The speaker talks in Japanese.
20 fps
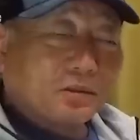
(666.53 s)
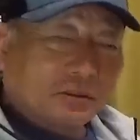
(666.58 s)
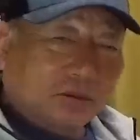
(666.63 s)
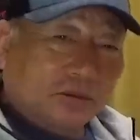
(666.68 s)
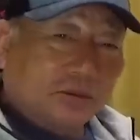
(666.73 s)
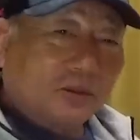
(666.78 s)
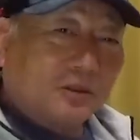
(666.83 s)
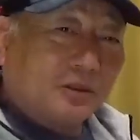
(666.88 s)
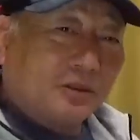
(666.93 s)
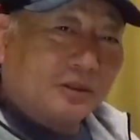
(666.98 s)

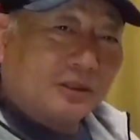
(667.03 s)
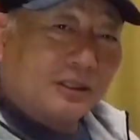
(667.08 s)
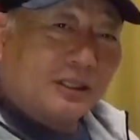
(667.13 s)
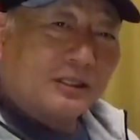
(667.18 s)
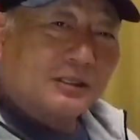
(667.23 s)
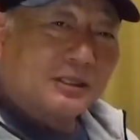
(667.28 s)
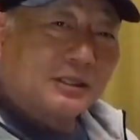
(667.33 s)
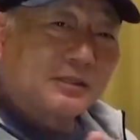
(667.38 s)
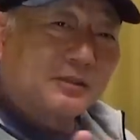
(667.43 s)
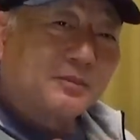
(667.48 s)
国偵
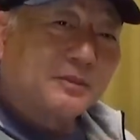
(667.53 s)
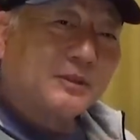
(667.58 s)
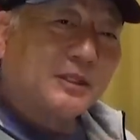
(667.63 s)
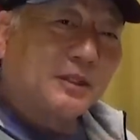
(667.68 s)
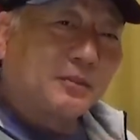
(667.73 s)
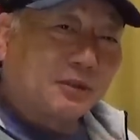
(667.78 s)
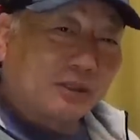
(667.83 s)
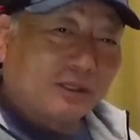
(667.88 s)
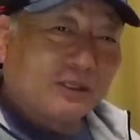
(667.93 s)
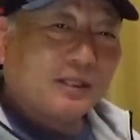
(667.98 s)
察部隊
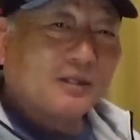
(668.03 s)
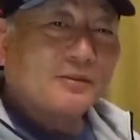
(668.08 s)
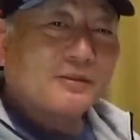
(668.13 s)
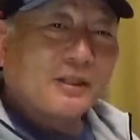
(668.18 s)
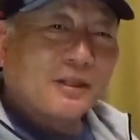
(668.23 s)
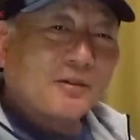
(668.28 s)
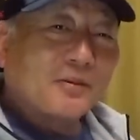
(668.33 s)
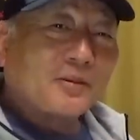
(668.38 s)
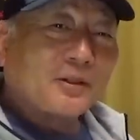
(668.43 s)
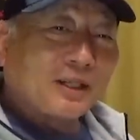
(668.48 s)
も来てる
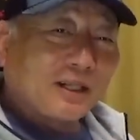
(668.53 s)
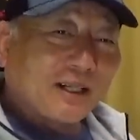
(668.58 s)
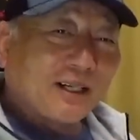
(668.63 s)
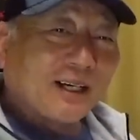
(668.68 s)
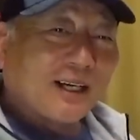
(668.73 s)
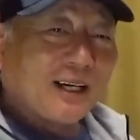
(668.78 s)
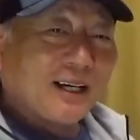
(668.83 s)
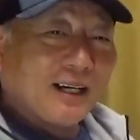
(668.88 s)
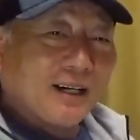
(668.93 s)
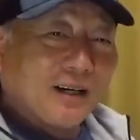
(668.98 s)
だろうから、
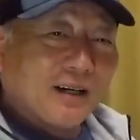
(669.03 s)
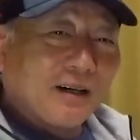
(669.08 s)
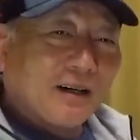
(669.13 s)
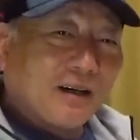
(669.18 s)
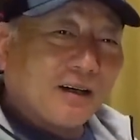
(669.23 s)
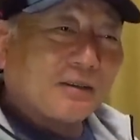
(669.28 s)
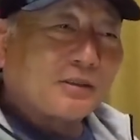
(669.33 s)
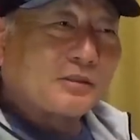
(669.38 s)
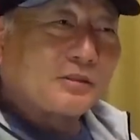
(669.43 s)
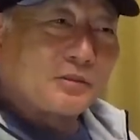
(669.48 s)
うん、
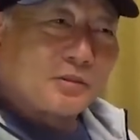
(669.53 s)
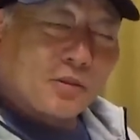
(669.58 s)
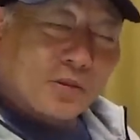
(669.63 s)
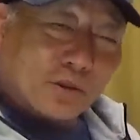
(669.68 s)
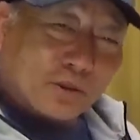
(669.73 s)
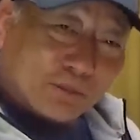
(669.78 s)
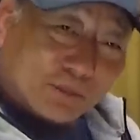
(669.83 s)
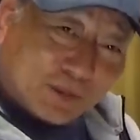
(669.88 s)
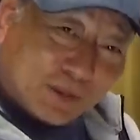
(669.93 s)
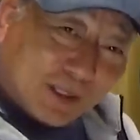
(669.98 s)
ああすご
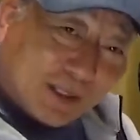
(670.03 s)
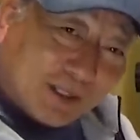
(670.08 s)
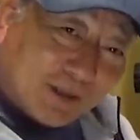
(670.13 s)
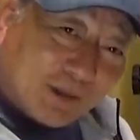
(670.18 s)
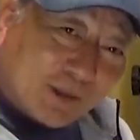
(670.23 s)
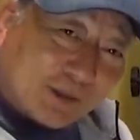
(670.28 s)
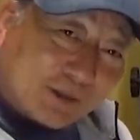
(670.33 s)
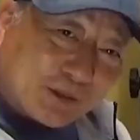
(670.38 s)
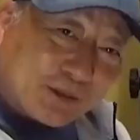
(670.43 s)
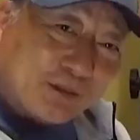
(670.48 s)
いプレー
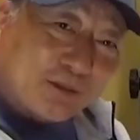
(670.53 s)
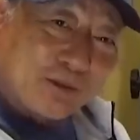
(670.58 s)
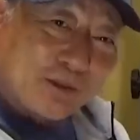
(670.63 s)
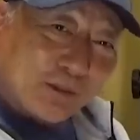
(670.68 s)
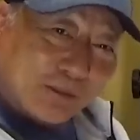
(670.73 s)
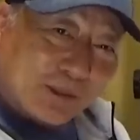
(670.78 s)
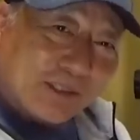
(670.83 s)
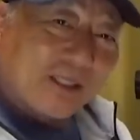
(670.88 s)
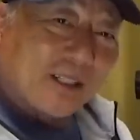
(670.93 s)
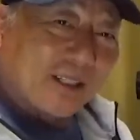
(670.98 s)
をするぞ
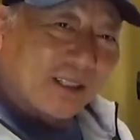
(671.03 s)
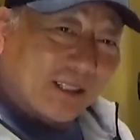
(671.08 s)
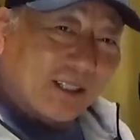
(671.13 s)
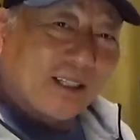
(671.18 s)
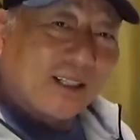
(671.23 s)
みたいな